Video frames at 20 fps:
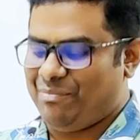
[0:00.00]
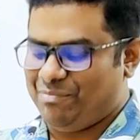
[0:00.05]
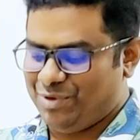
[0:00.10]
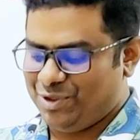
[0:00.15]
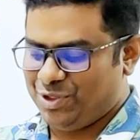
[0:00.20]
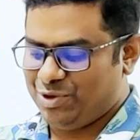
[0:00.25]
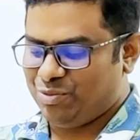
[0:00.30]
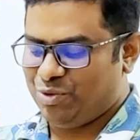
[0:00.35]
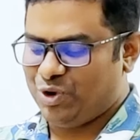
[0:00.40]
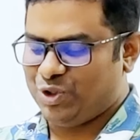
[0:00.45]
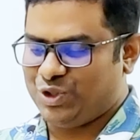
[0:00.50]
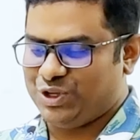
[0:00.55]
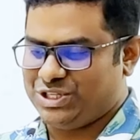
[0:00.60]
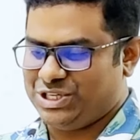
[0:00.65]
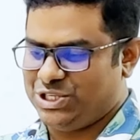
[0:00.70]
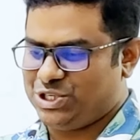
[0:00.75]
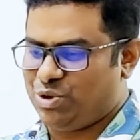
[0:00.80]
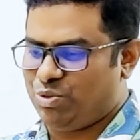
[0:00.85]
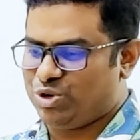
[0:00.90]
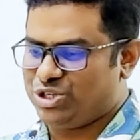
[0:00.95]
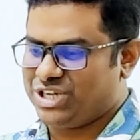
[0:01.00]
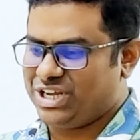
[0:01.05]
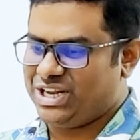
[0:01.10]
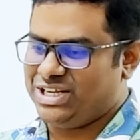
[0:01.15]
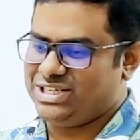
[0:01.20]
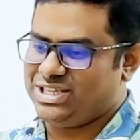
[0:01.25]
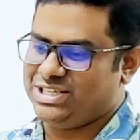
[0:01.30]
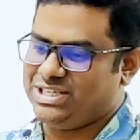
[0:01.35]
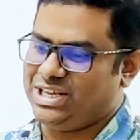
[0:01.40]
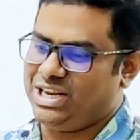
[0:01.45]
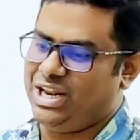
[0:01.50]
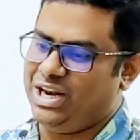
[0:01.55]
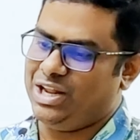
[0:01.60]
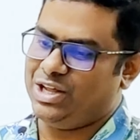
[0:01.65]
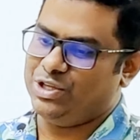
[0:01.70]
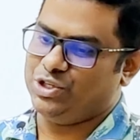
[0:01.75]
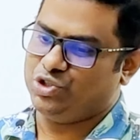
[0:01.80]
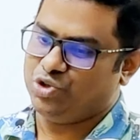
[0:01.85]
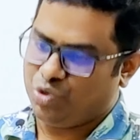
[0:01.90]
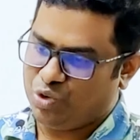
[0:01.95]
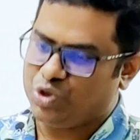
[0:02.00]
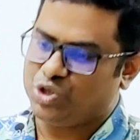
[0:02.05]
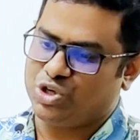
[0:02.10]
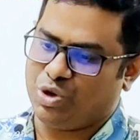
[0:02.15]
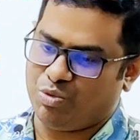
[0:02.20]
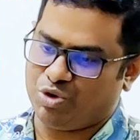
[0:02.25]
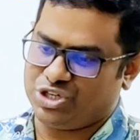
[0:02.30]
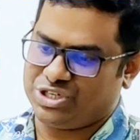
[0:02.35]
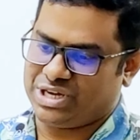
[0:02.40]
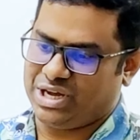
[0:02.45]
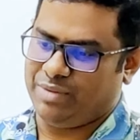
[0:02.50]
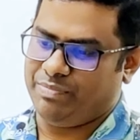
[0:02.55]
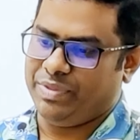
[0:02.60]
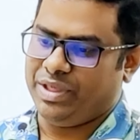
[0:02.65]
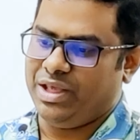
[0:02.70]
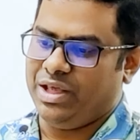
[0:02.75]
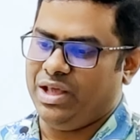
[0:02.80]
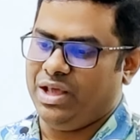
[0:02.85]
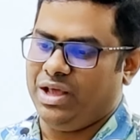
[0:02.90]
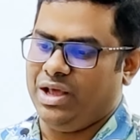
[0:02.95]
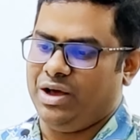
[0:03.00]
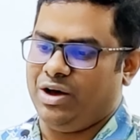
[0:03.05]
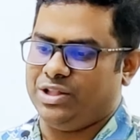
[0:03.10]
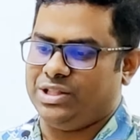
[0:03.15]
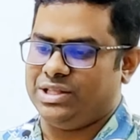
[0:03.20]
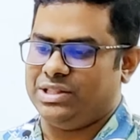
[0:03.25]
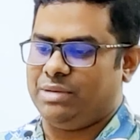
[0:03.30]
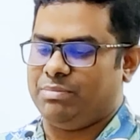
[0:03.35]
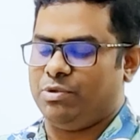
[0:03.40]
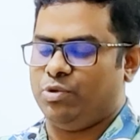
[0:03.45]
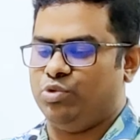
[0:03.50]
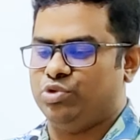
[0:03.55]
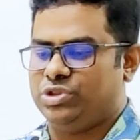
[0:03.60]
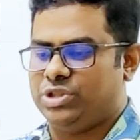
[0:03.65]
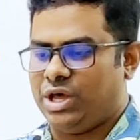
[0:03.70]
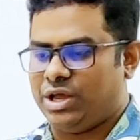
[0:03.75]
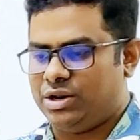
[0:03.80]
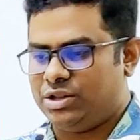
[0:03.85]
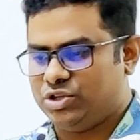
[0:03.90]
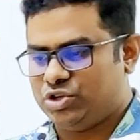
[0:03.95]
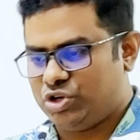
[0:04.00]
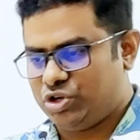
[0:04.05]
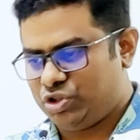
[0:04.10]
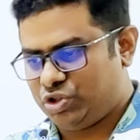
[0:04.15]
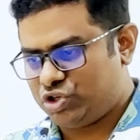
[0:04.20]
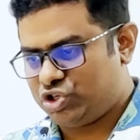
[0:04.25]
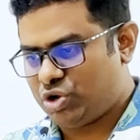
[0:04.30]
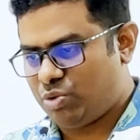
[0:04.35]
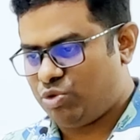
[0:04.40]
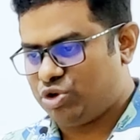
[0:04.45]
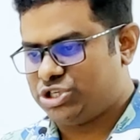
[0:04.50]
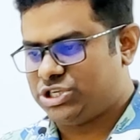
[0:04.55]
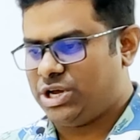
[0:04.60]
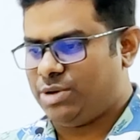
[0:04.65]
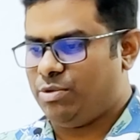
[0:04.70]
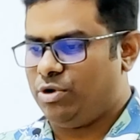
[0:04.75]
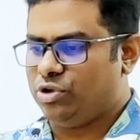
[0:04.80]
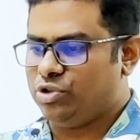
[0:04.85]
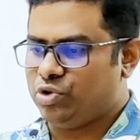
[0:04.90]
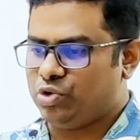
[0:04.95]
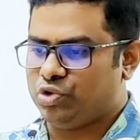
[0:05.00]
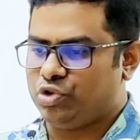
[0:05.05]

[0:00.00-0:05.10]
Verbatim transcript: আপনি তো মূলত যে সমস্যা নিয়ে এসেছিলেন যৌন সমস্যা অর্থাৎ আপনার উত্থানজনিত সমস্যা এবং